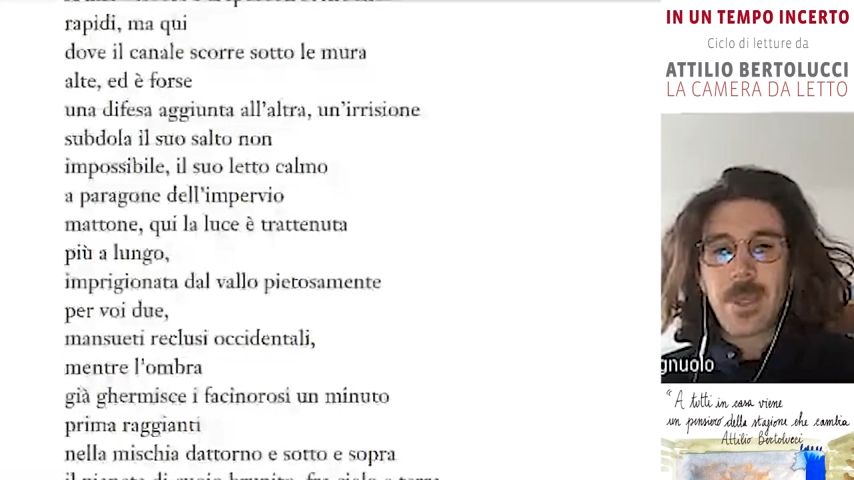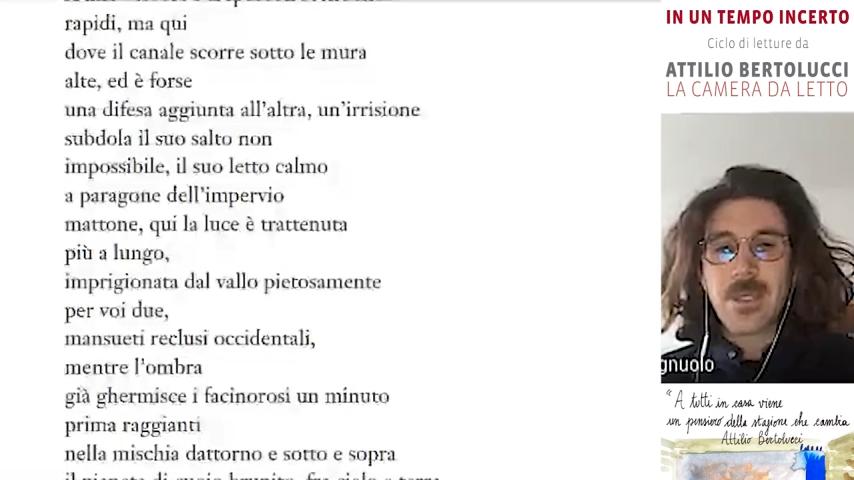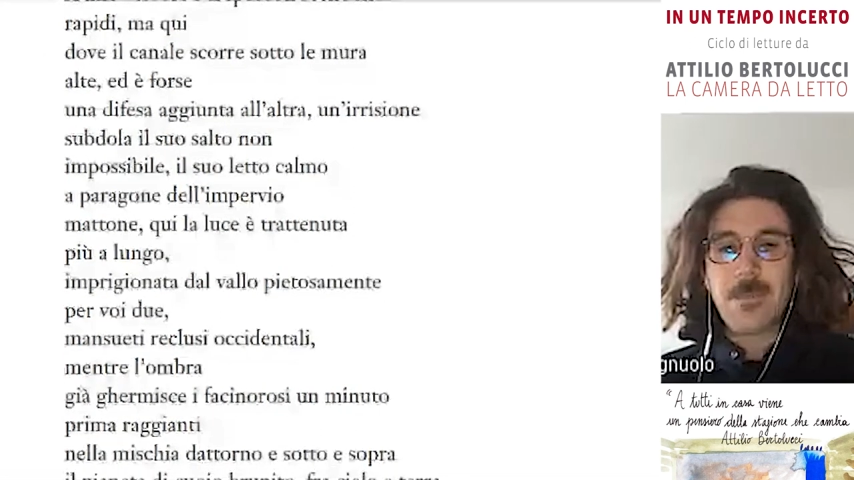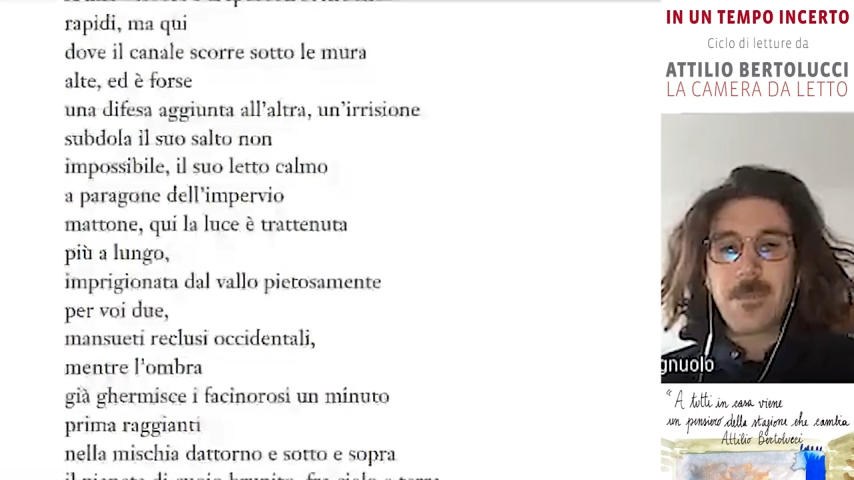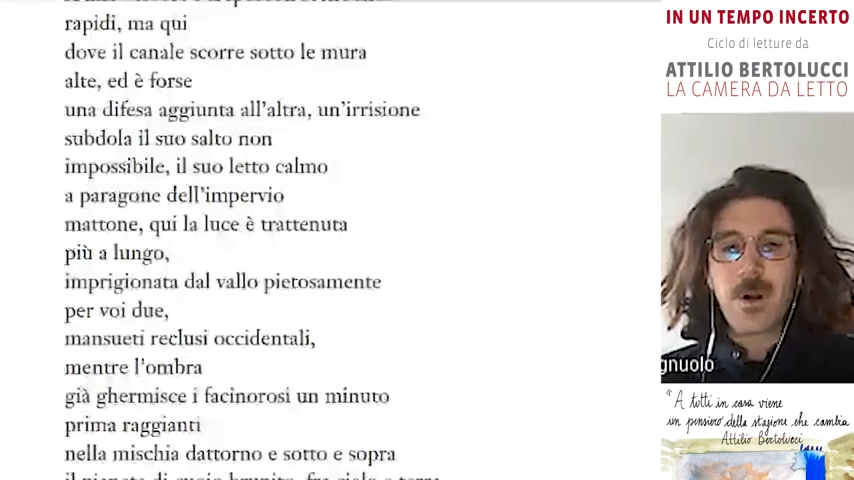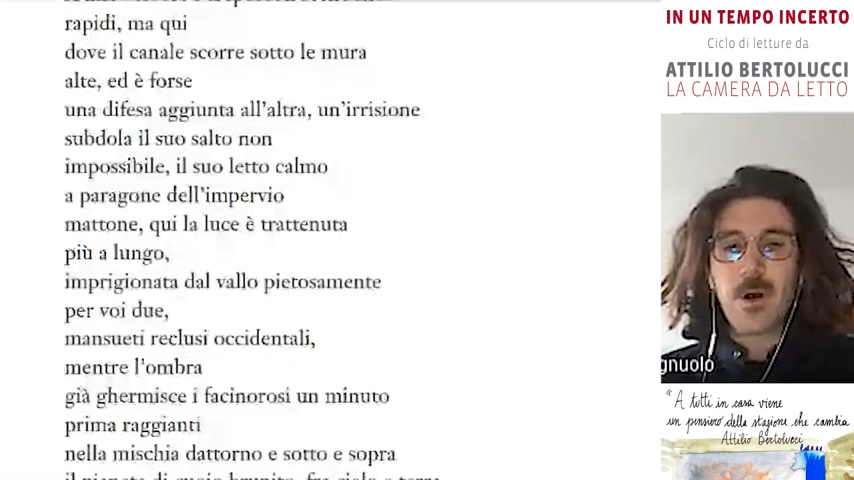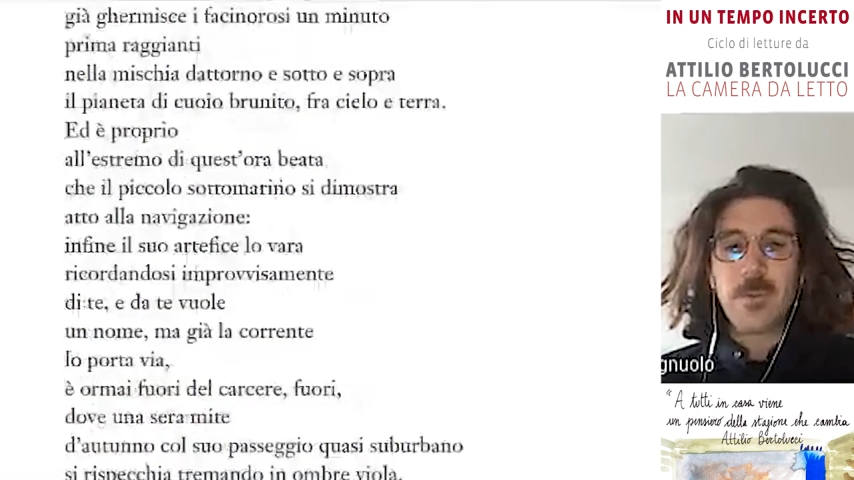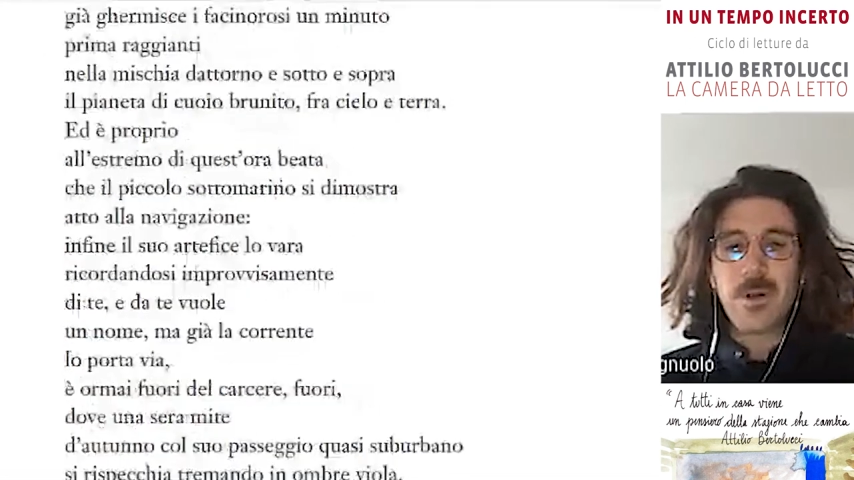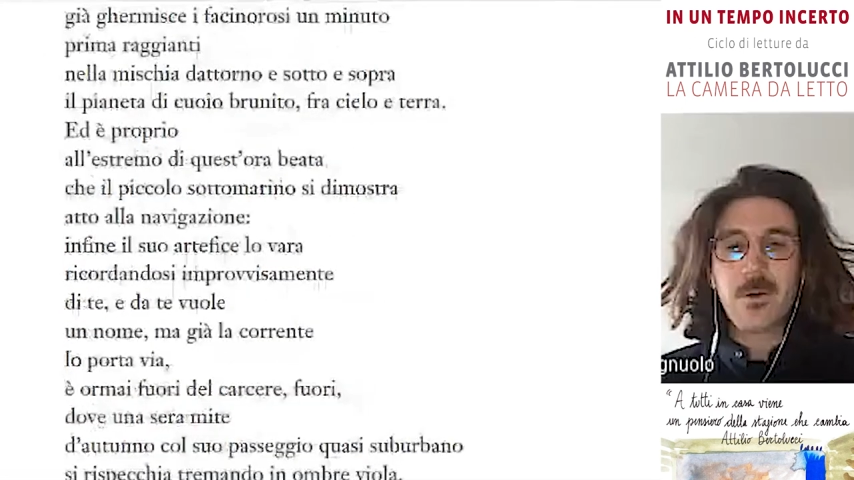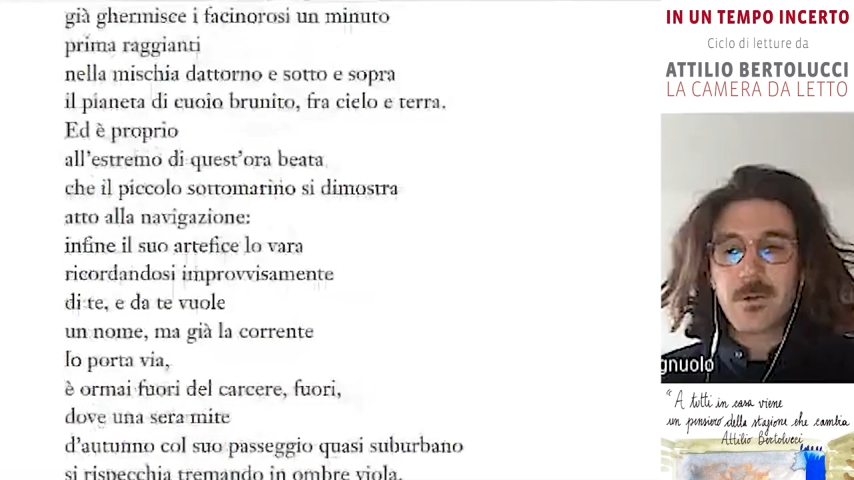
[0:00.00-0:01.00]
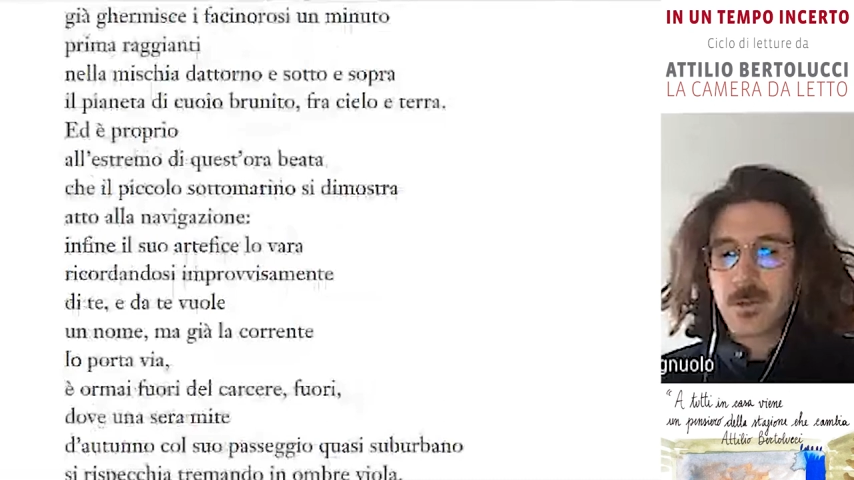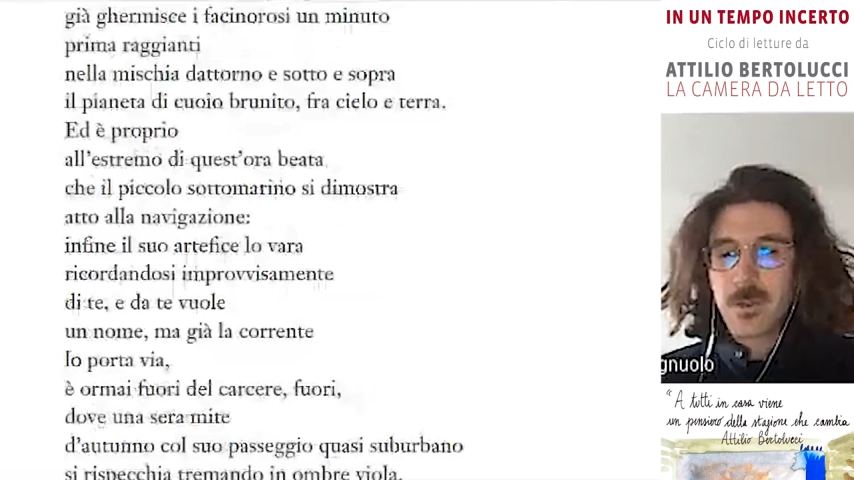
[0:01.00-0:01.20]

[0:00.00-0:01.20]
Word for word: Ed è proprio